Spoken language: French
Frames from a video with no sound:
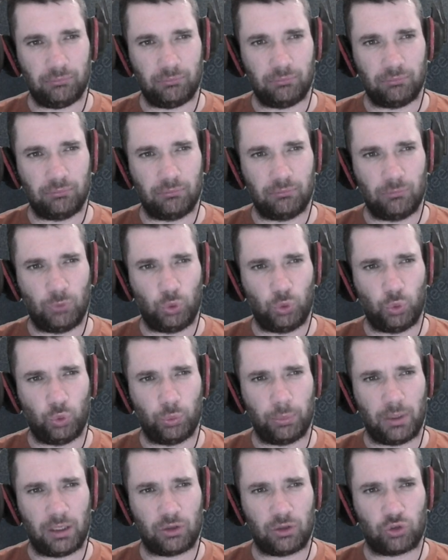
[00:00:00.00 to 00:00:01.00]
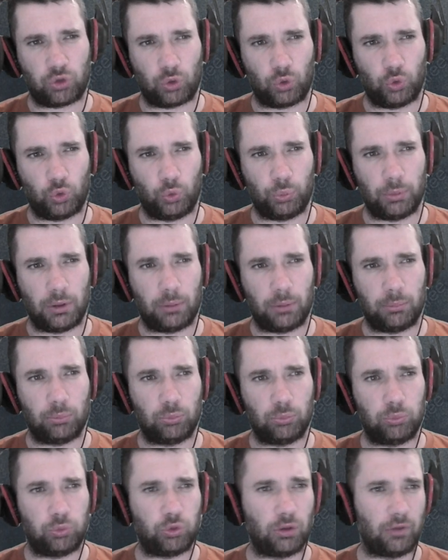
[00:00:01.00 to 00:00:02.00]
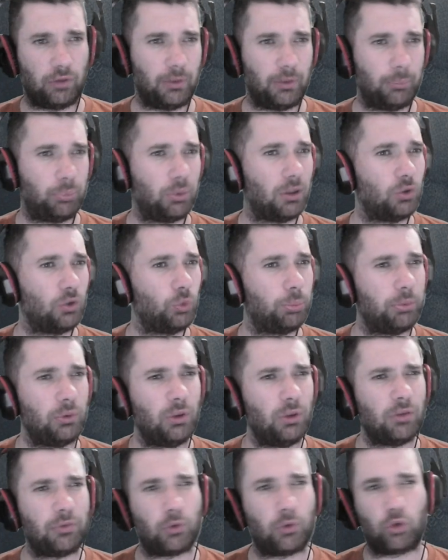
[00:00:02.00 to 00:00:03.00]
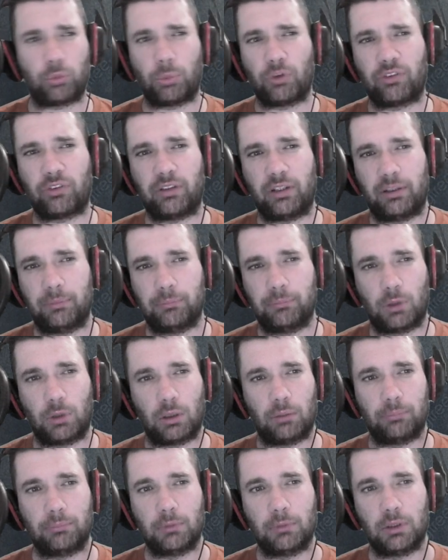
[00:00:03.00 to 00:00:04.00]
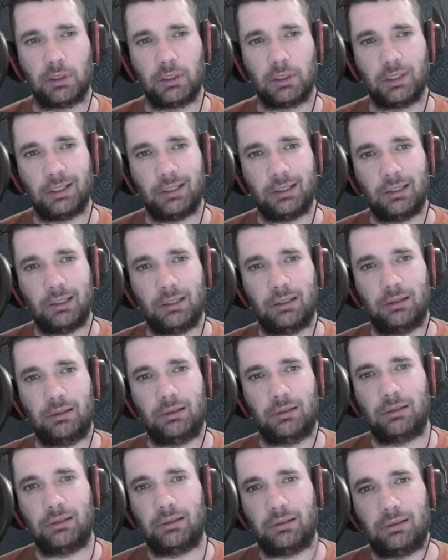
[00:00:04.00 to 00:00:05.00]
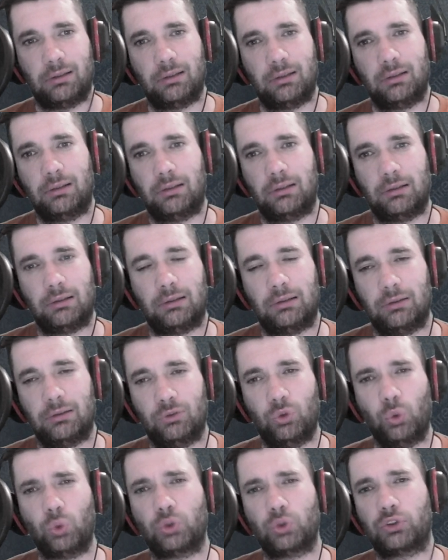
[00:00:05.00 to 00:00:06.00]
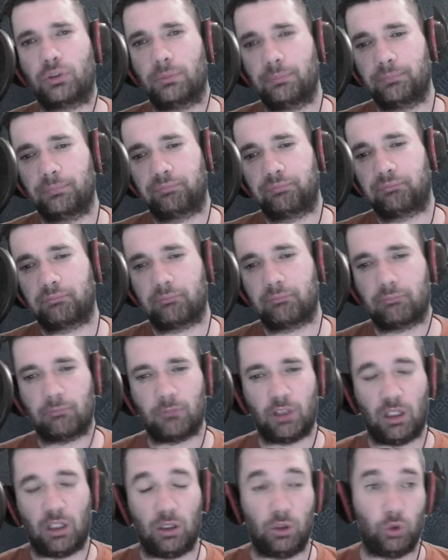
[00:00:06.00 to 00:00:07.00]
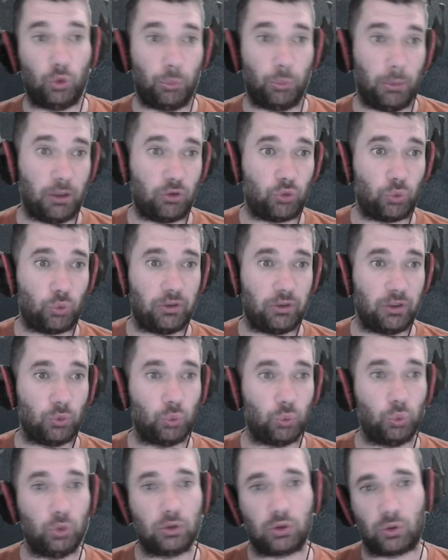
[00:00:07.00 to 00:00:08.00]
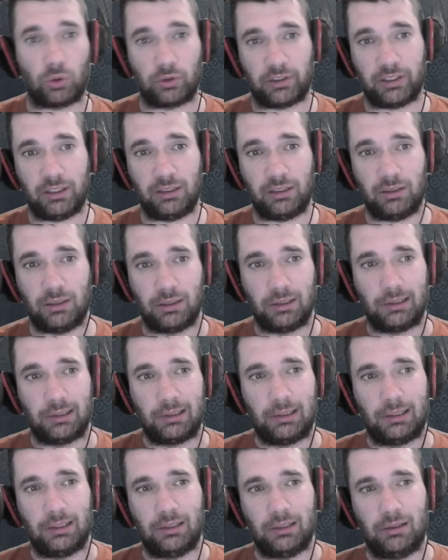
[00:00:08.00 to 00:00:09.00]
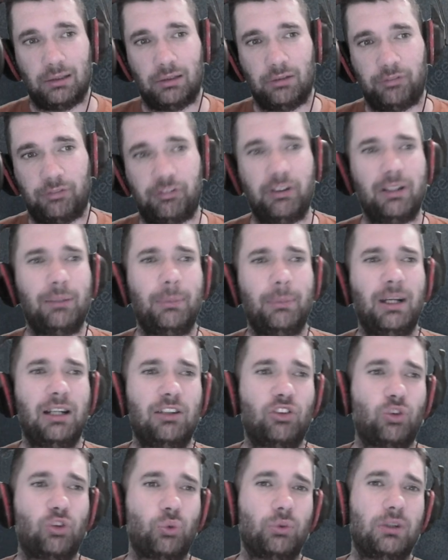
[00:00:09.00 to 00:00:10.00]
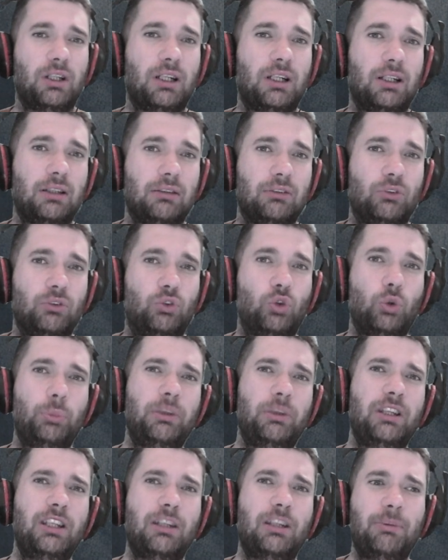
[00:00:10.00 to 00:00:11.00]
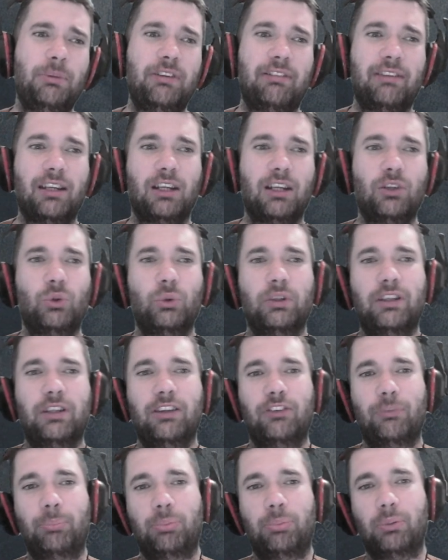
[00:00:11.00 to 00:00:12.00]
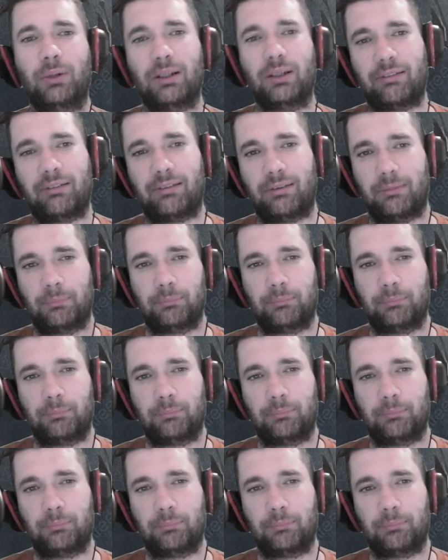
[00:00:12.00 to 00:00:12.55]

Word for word: Le match en lui-même, ça va. Pour un opener, franchement, ça allait. Voilà. Euh, donc, le match se déroule tranquille. Euh, fin de match, on a Dominique Mysterio qui se pointe.